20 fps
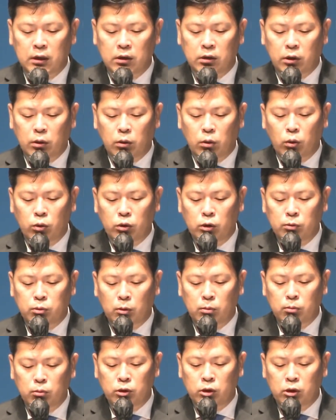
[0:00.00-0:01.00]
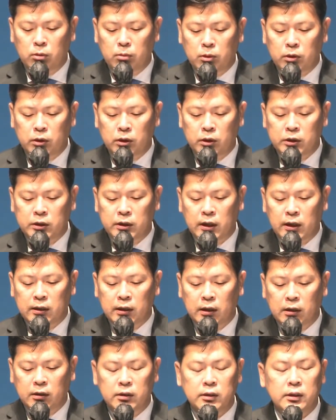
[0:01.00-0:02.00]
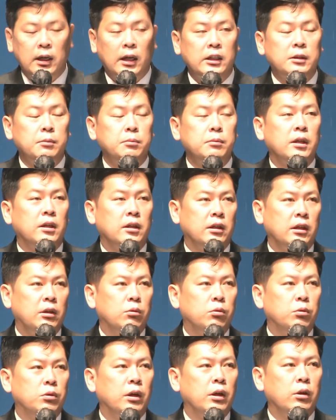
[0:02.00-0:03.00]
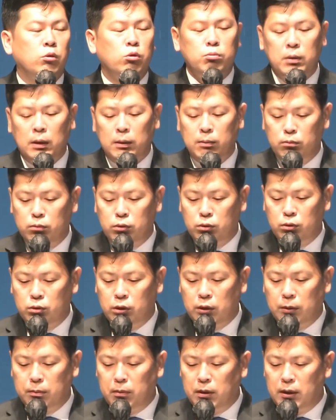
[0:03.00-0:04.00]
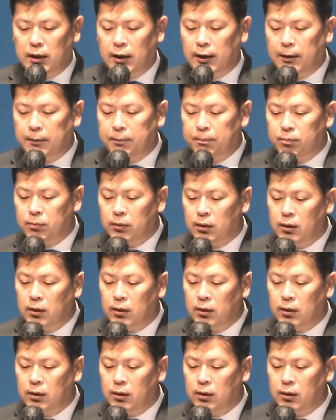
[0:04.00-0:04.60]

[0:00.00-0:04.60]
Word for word: 그리고 오늘 본문으로부터 시작되는 사십 장 이후의 후반부입니다.